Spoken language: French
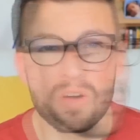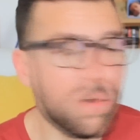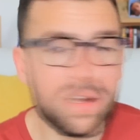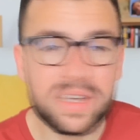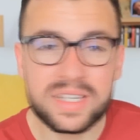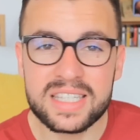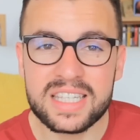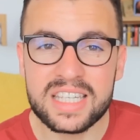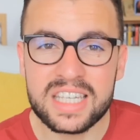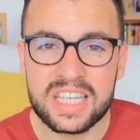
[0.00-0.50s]

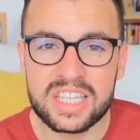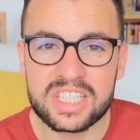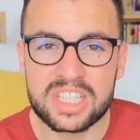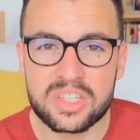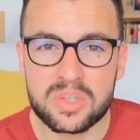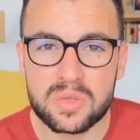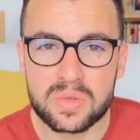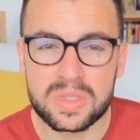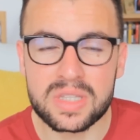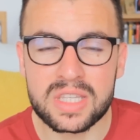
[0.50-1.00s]
Moi ici,
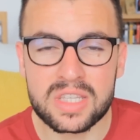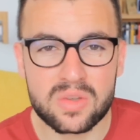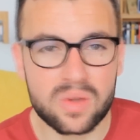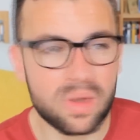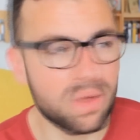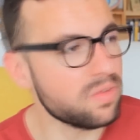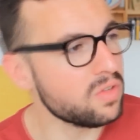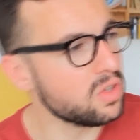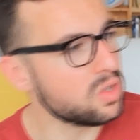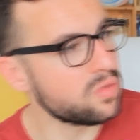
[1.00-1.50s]
j'ai suscité
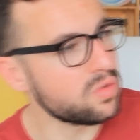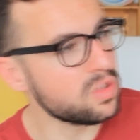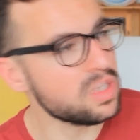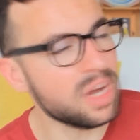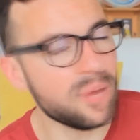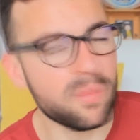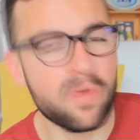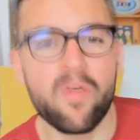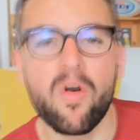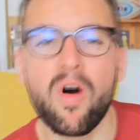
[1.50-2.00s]
son envie de
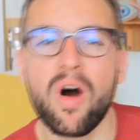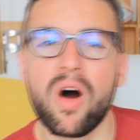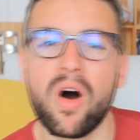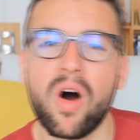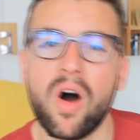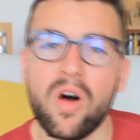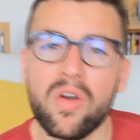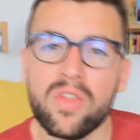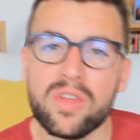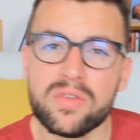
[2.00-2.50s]
venir me voir
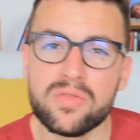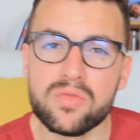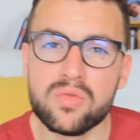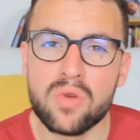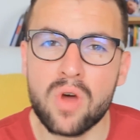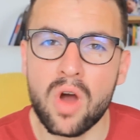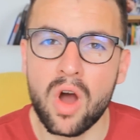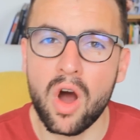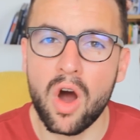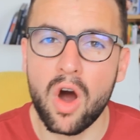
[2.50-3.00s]
en
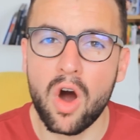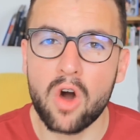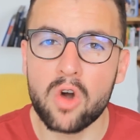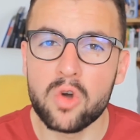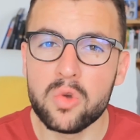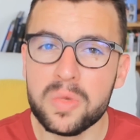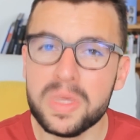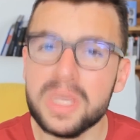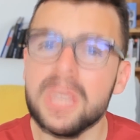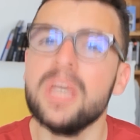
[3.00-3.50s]
rendez-vous
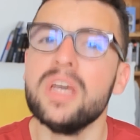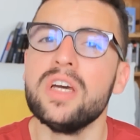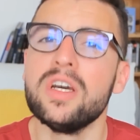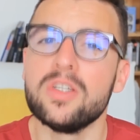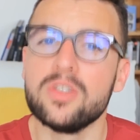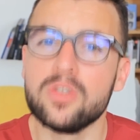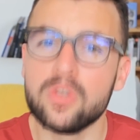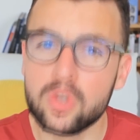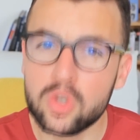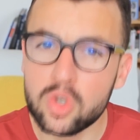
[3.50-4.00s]
en lui
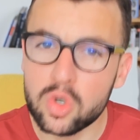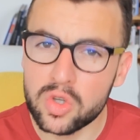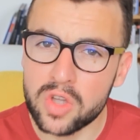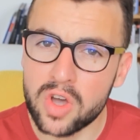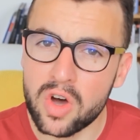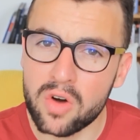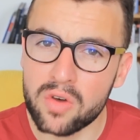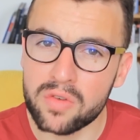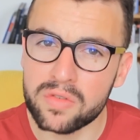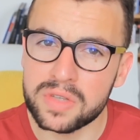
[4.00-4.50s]

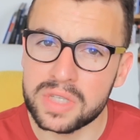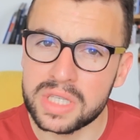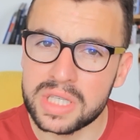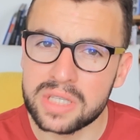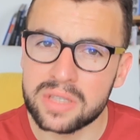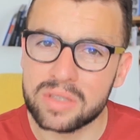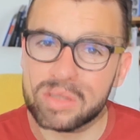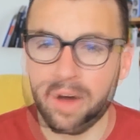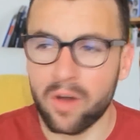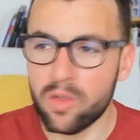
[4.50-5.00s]
donnant
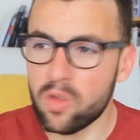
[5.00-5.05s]
envie.